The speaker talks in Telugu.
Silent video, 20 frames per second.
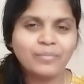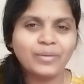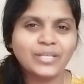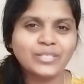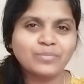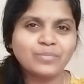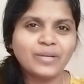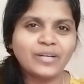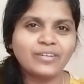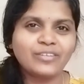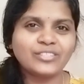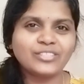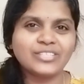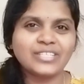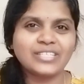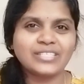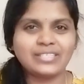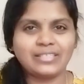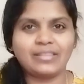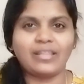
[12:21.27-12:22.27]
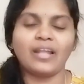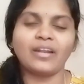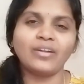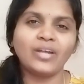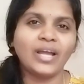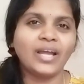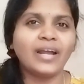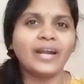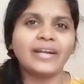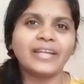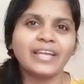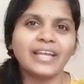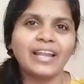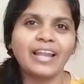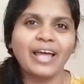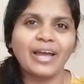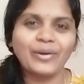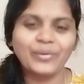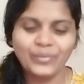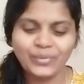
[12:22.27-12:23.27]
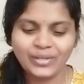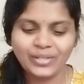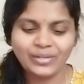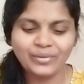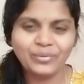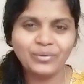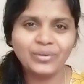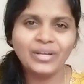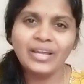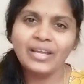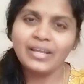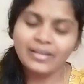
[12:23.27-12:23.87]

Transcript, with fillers: మా హస్బెండ్ వచ్చేసి తన అడిగేలాగా ఉండరు